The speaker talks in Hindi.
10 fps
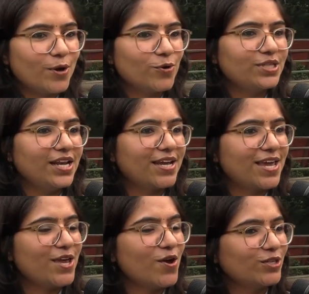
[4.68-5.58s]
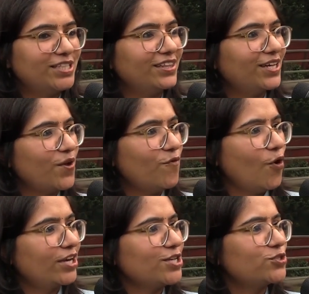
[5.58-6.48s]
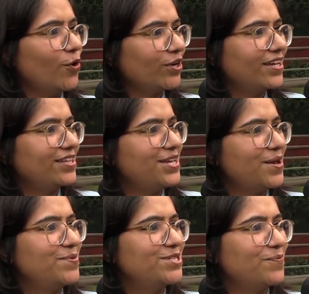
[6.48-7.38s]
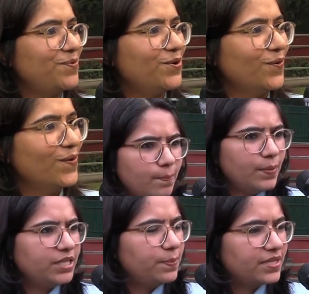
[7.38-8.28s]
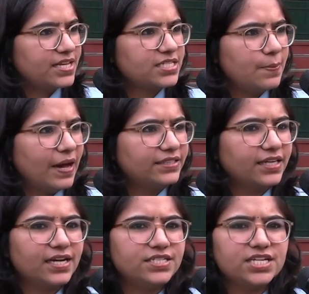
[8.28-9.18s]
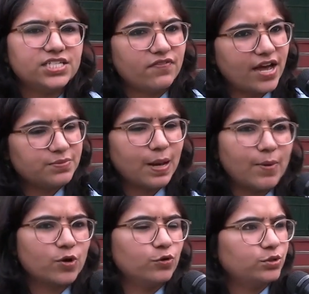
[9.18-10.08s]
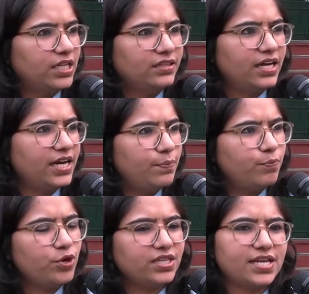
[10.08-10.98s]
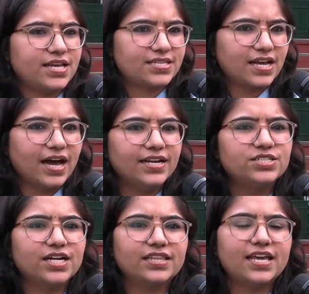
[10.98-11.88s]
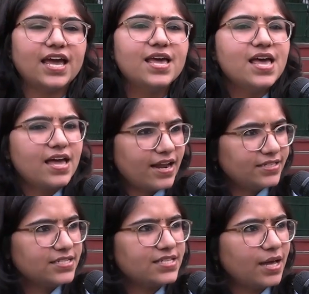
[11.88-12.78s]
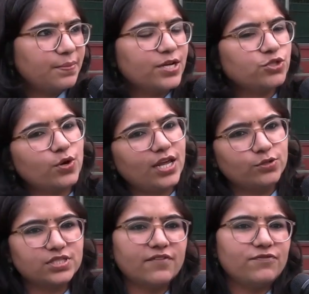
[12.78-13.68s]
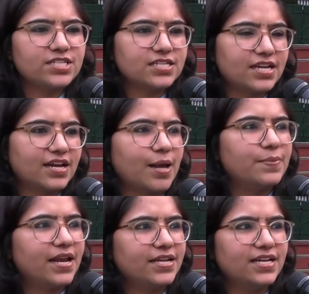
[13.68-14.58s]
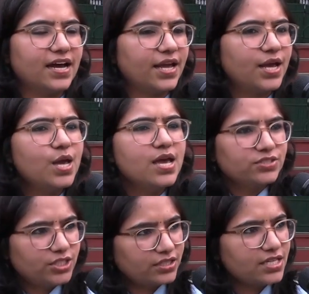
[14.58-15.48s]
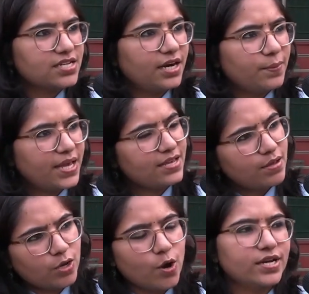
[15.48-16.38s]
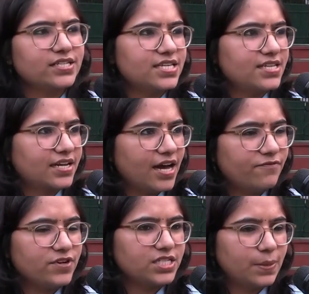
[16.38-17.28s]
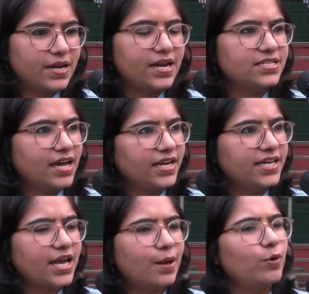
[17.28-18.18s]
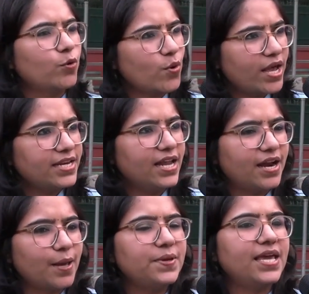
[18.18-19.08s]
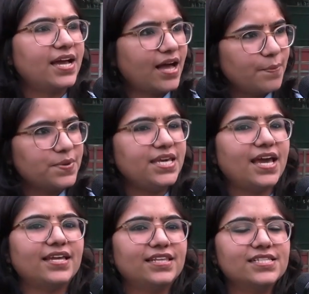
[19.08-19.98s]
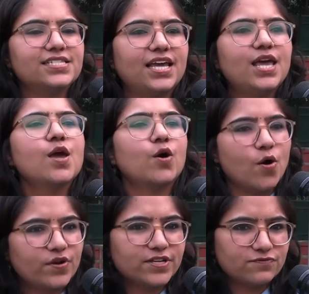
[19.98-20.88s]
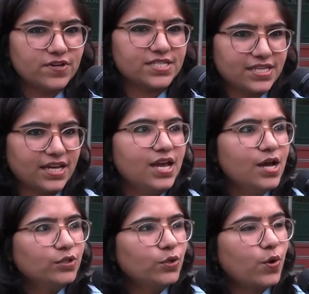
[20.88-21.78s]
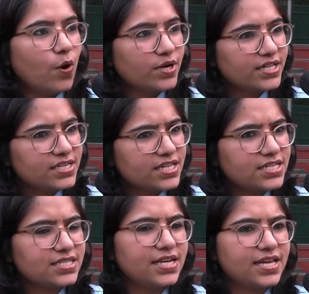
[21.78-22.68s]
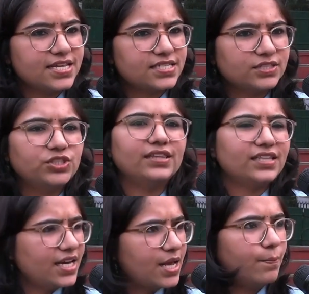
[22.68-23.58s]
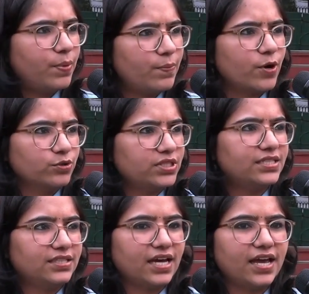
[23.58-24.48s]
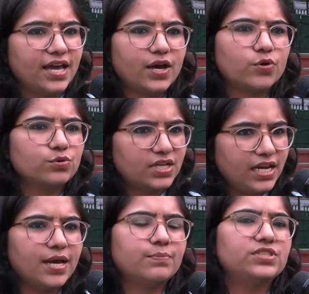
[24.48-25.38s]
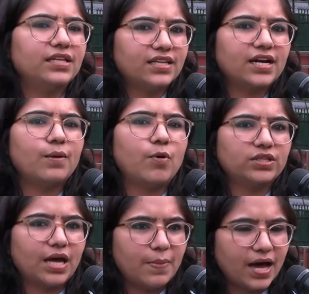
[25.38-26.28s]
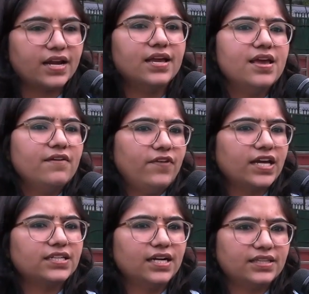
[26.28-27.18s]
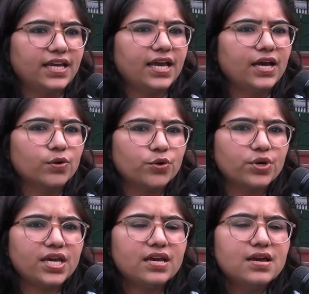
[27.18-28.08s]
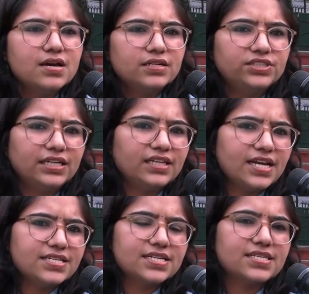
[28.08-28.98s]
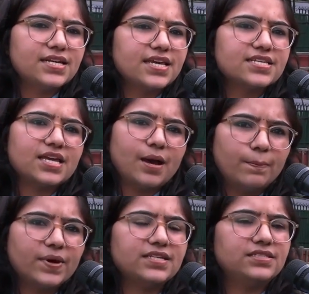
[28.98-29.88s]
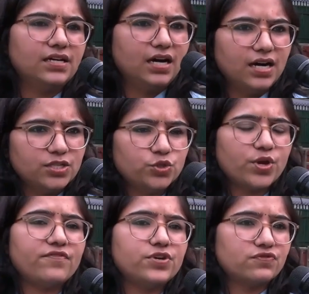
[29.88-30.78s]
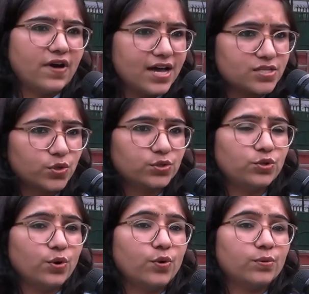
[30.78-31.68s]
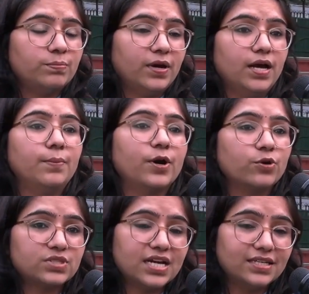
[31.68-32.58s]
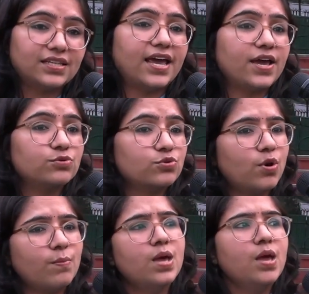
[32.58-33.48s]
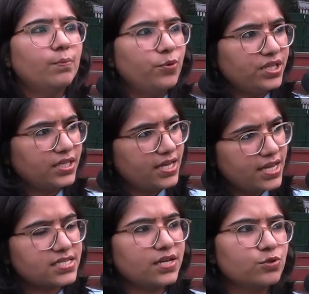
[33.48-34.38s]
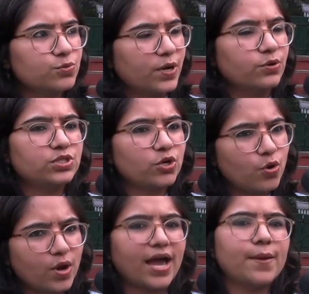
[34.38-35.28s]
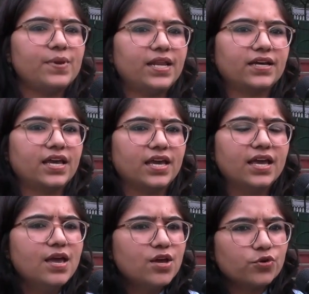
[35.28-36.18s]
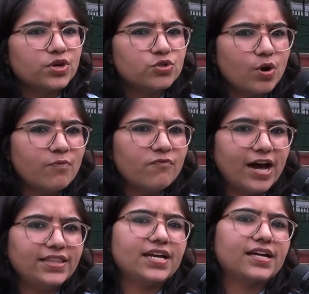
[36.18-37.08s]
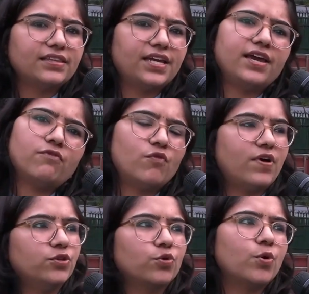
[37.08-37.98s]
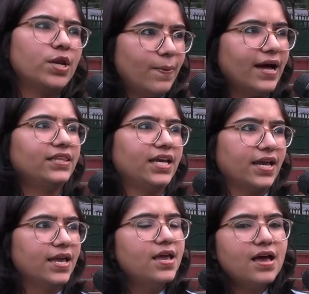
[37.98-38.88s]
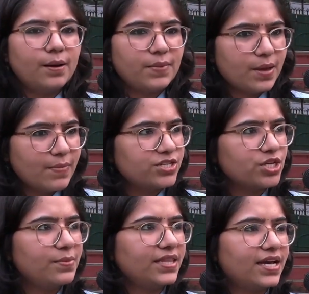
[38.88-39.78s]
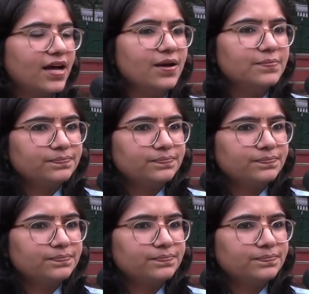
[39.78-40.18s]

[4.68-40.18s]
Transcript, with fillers: पनौती लगेगी और जनता ने वोट की चोट दे दी है बीजेपी को मध्य प्रदेश की बात कर लीजिए शिवराज मामा को जनता ने पूरी तरीके से खारिज कर दिया है राजस्थान में अशोक गहलोत साहब फिर से सरकार बनाने जा रहे हैं छत्तीसगढ़ में कांग्रेस की सरकार फिर से बनने जा रही है हम लोगों का एक नारा भी है काम किया है दिल से कांग्रेस फिर से तो कांग्रेस ने जिस तरीके से जनता ने हम पर भरोसा जताया है और उसके लिए हम जनता का बहुत आभार व्यक्त करते हैं और क्योंकि जनता ने जिस तरीके से हम पर जो ये विश्वास और जो भरोसा जताया है उसको हम पूरी तरीके से उस भरोसे को कायम भी रखेंगे क्योंकि जो हम वादे करते हैं वो वादों को निभाते हैं हमने हिमाचल में देखा